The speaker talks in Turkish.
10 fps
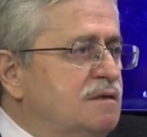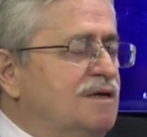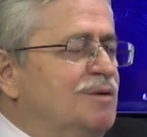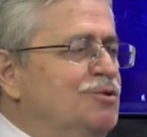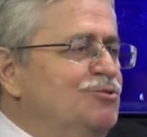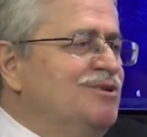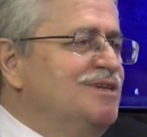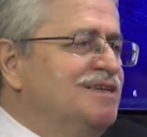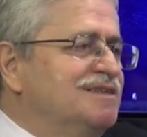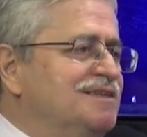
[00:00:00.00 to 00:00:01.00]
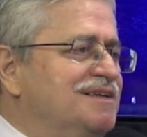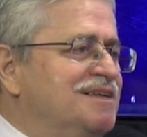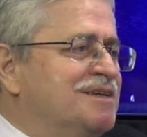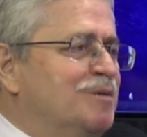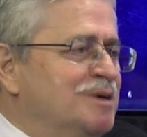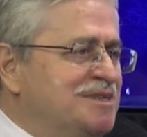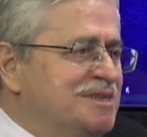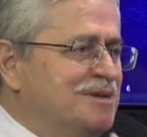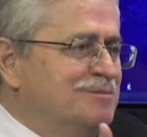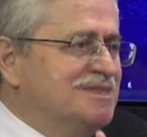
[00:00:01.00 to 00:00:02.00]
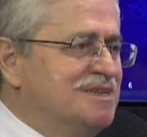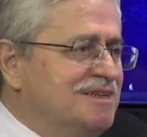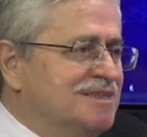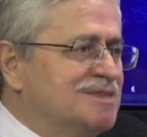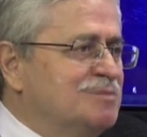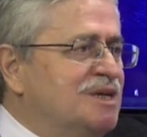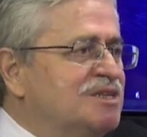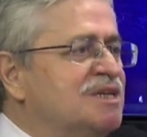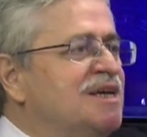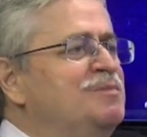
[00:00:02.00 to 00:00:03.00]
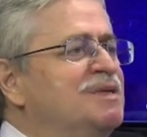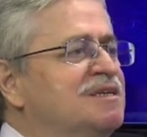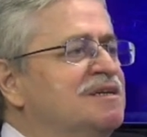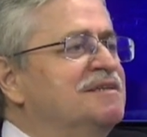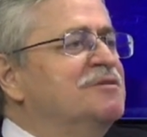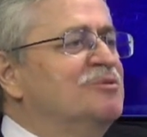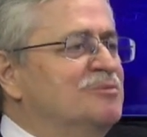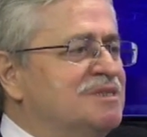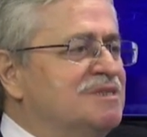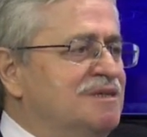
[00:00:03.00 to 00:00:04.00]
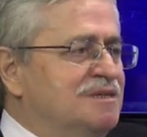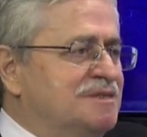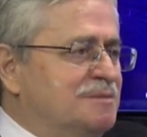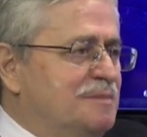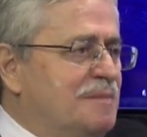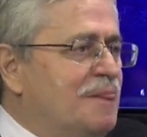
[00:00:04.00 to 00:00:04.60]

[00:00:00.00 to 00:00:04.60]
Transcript: ama oralar ikamet edilmesi lazım. Yaşayan mekanlar olması lazım.